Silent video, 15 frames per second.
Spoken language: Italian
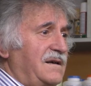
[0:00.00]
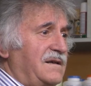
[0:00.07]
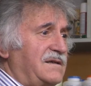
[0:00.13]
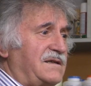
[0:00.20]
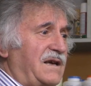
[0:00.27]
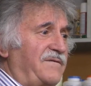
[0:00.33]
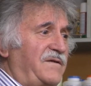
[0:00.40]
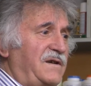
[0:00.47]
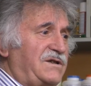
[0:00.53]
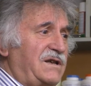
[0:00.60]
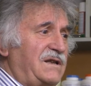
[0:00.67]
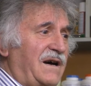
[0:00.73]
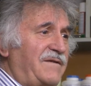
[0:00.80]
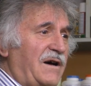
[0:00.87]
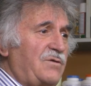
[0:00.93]

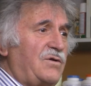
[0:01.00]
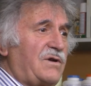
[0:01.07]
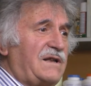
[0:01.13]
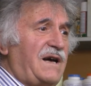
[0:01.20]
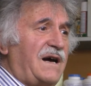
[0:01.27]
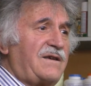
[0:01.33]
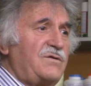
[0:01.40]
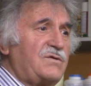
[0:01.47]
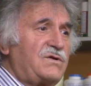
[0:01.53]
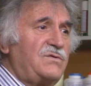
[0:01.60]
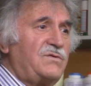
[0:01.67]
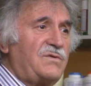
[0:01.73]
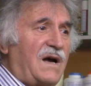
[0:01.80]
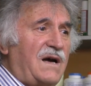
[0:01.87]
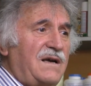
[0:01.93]
S'avvicinava l'ora da
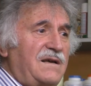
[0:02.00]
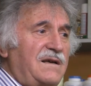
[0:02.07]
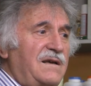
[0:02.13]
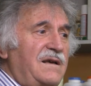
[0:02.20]
chiusura,